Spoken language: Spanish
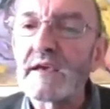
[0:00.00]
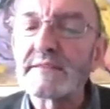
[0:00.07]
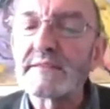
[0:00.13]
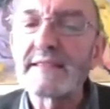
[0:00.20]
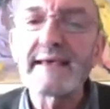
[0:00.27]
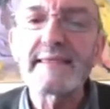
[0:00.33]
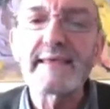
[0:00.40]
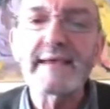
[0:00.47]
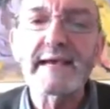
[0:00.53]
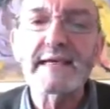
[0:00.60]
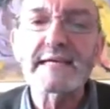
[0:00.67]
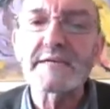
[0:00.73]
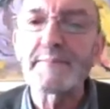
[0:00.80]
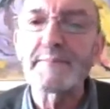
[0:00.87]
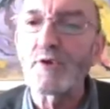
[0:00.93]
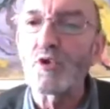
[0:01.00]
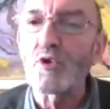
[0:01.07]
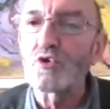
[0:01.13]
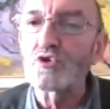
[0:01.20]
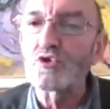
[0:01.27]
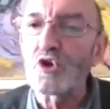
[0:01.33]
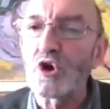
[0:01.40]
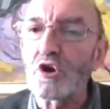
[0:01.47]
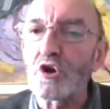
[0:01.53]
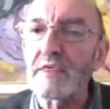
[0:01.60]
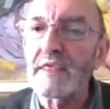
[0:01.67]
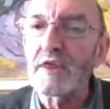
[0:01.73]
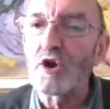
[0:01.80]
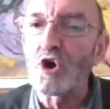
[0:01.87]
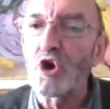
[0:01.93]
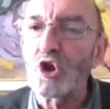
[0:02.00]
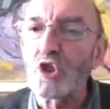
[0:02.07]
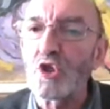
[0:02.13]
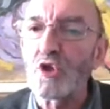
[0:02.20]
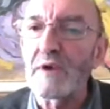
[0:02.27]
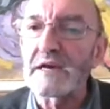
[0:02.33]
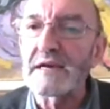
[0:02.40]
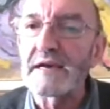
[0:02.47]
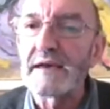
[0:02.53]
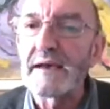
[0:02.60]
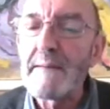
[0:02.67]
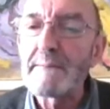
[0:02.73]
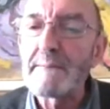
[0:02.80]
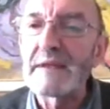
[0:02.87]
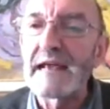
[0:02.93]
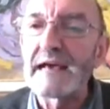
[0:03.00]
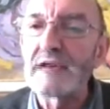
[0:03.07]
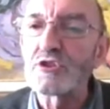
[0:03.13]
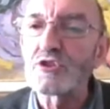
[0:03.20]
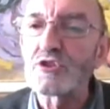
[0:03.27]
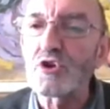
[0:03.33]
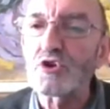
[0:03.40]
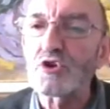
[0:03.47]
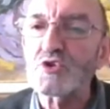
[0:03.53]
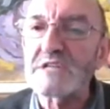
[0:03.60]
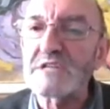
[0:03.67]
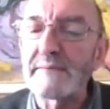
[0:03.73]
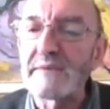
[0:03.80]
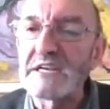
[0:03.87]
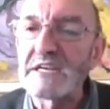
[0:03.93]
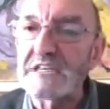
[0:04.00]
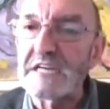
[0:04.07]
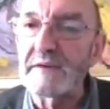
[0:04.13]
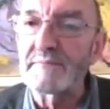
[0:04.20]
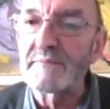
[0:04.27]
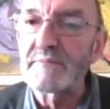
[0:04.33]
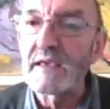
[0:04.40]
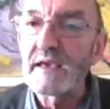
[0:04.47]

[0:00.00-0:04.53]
Desde que ese productor de Córdoba plantó su semilla